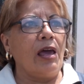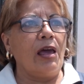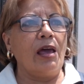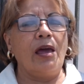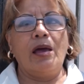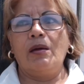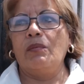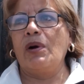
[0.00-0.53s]

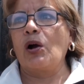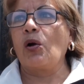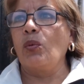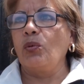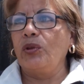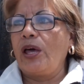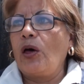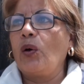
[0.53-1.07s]
eh,
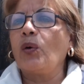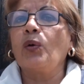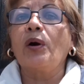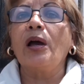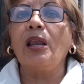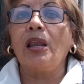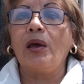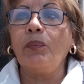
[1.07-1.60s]
mancomunado
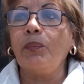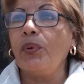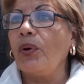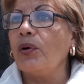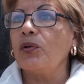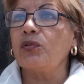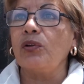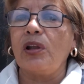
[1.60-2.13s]
con el
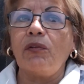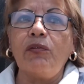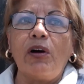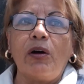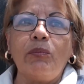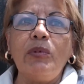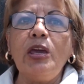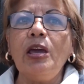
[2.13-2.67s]
esposo, la
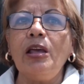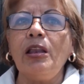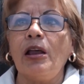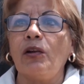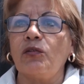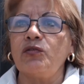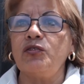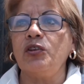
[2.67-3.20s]
familia,
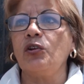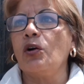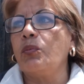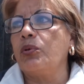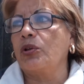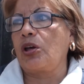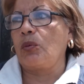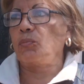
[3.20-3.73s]
los hijos,
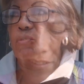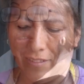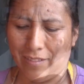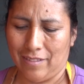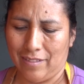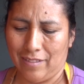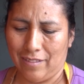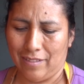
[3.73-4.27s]
porque...
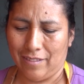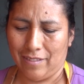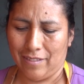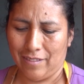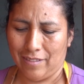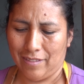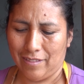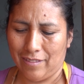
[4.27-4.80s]
¿Usted está al
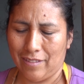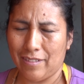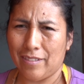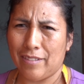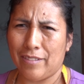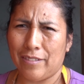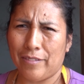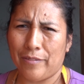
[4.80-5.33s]
día en el
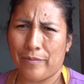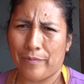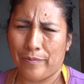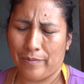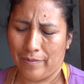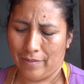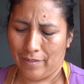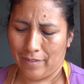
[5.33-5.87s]
pago de sus
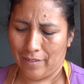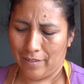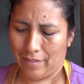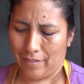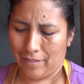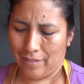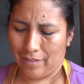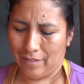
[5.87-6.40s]
tributos
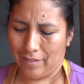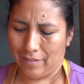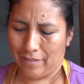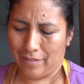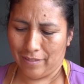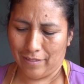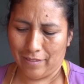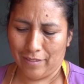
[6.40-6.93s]
municipales?
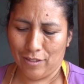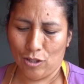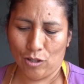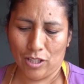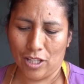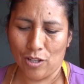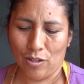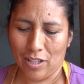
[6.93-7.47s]
No,
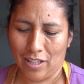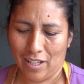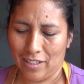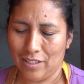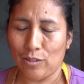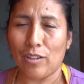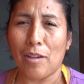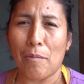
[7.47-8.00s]
señorita,
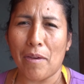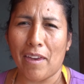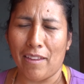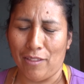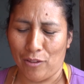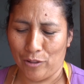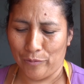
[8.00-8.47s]
estoy debiendo.